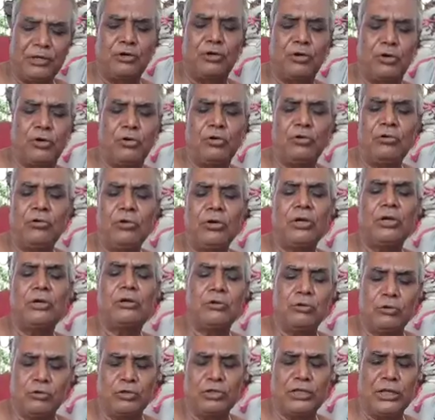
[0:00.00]
বিগ্রহ
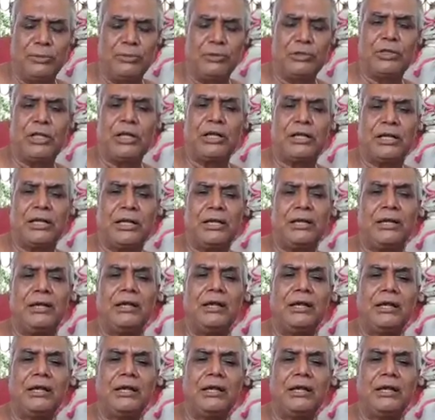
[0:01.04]
কুলদেবতাকে